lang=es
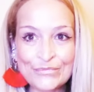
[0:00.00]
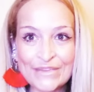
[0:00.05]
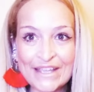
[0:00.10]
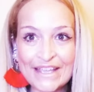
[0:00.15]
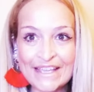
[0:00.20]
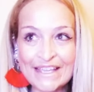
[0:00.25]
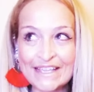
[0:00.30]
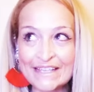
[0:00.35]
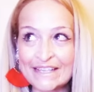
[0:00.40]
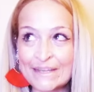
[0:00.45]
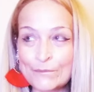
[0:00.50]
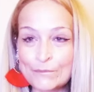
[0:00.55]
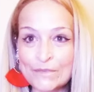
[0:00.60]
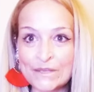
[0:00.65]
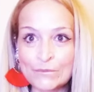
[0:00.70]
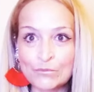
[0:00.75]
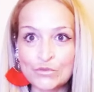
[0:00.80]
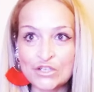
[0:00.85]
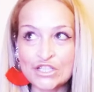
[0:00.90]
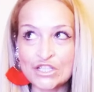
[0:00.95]
Eh,
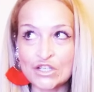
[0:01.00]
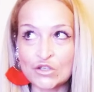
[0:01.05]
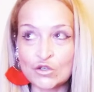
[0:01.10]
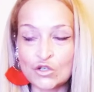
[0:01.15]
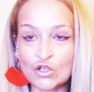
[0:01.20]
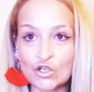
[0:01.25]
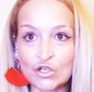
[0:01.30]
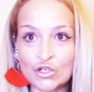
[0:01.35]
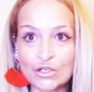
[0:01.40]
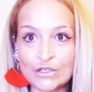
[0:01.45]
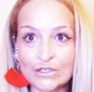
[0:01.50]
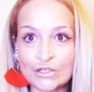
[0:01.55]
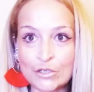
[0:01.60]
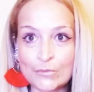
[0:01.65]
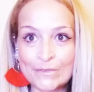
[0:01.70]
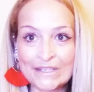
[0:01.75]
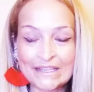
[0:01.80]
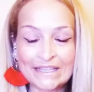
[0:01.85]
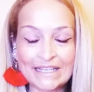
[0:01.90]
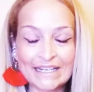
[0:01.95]
también pues oh,
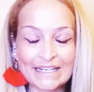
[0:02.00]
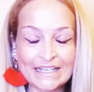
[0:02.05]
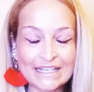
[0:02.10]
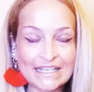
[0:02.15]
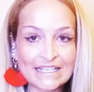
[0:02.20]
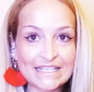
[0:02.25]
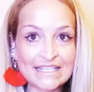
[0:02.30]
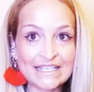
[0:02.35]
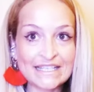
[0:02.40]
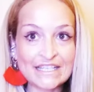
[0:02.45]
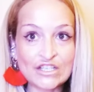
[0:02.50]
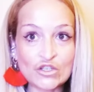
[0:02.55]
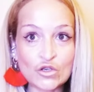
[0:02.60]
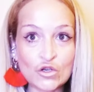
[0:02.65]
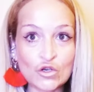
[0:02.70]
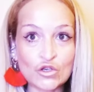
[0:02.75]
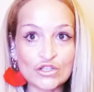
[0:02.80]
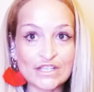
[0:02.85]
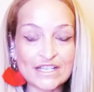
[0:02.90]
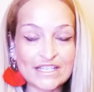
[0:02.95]
comentaré si
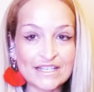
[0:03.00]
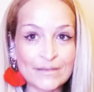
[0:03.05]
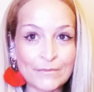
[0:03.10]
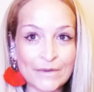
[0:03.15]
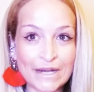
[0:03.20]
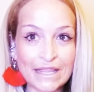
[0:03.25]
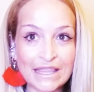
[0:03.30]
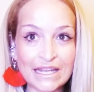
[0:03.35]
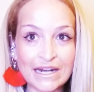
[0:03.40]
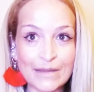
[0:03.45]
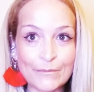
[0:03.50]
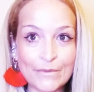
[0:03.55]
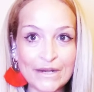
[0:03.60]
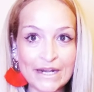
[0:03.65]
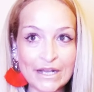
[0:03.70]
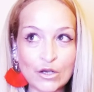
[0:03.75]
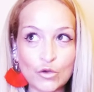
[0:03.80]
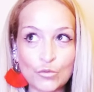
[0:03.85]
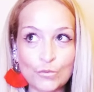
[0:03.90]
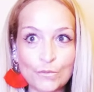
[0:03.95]
son cosas que merece la
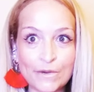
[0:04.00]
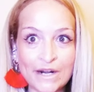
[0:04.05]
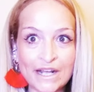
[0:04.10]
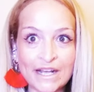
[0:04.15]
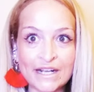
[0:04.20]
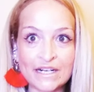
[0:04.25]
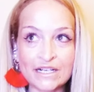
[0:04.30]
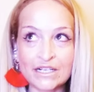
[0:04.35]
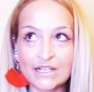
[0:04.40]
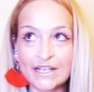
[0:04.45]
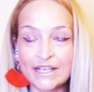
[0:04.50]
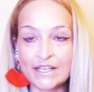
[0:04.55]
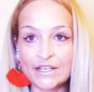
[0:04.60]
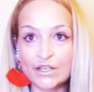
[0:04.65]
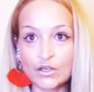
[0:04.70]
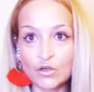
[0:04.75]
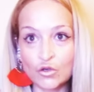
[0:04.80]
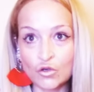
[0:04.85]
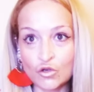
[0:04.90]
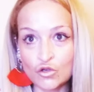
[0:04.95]
pena comprar
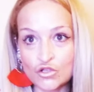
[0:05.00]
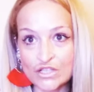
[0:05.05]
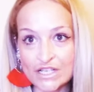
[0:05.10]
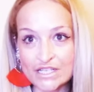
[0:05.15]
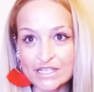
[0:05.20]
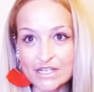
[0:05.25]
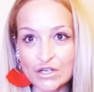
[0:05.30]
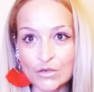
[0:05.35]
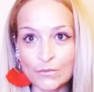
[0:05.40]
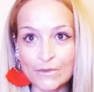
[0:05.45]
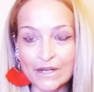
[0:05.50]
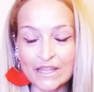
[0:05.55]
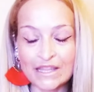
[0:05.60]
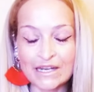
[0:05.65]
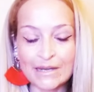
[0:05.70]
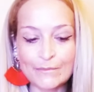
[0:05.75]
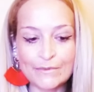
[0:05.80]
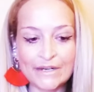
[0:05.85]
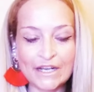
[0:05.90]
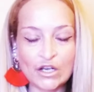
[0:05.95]
eh, o cosas que no merece
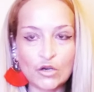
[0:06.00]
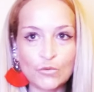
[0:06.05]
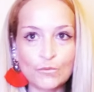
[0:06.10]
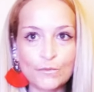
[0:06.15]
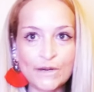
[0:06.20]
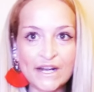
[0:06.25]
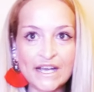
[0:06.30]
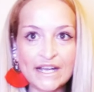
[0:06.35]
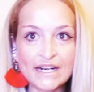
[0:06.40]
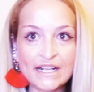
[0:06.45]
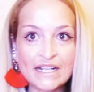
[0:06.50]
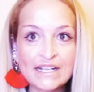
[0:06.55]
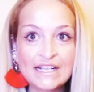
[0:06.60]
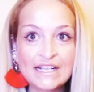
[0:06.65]
la pena comprar.